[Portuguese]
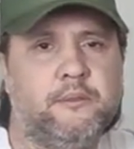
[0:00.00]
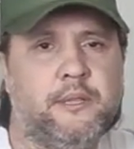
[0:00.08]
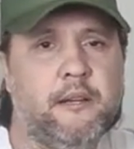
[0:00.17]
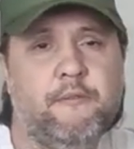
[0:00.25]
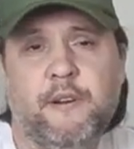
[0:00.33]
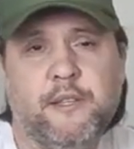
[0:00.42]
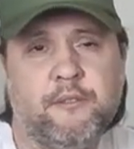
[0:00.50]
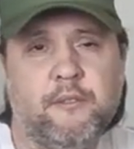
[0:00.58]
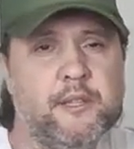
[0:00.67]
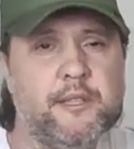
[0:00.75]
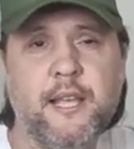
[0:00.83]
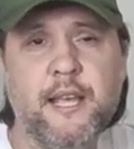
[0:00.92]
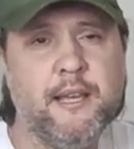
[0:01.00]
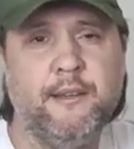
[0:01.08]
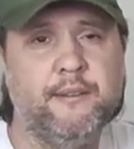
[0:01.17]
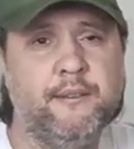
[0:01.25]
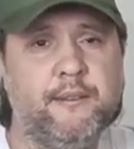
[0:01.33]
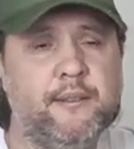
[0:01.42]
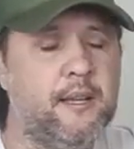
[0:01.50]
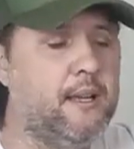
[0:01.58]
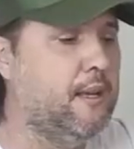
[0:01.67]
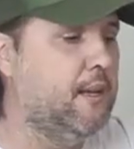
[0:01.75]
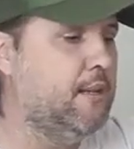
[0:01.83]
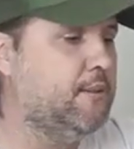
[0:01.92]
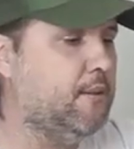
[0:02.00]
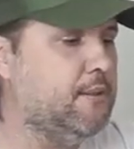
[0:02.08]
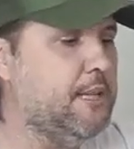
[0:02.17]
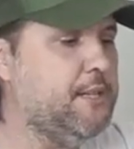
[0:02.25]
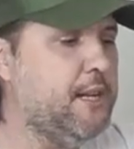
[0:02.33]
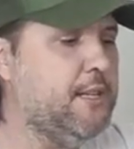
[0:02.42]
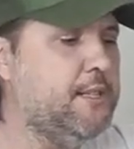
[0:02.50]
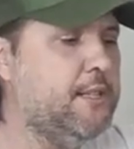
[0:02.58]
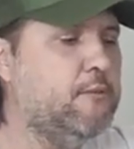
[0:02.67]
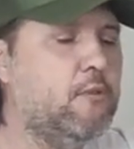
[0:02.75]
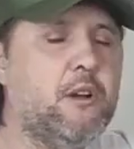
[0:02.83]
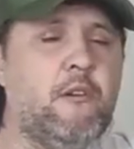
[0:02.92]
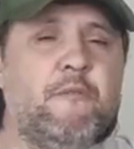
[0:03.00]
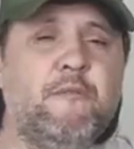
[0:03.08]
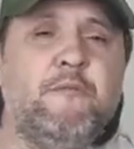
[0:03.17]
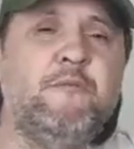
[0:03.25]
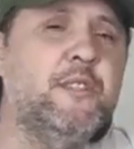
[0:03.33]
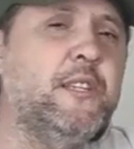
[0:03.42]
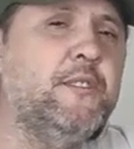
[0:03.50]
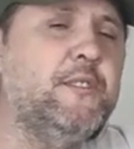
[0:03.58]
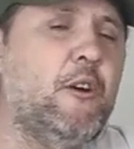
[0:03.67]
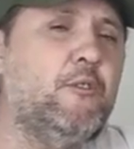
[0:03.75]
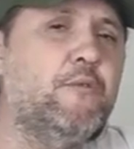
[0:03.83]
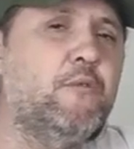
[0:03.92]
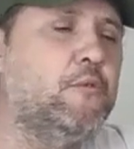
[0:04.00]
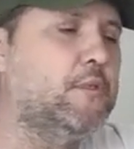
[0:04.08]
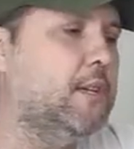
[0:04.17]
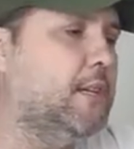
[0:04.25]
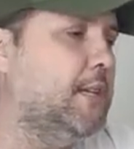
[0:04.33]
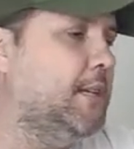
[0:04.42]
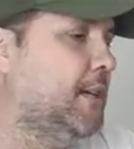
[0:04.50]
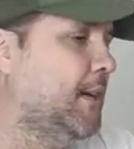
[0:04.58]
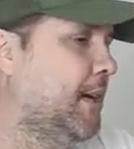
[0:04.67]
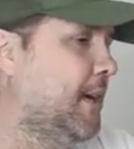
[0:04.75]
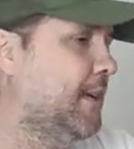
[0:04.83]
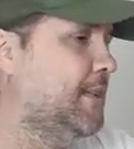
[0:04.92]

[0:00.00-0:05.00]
Tá? Eu faço o que eu quiser. Se eu quiser tirar esse cilindro, colocar um, um de alto fluxo aqui,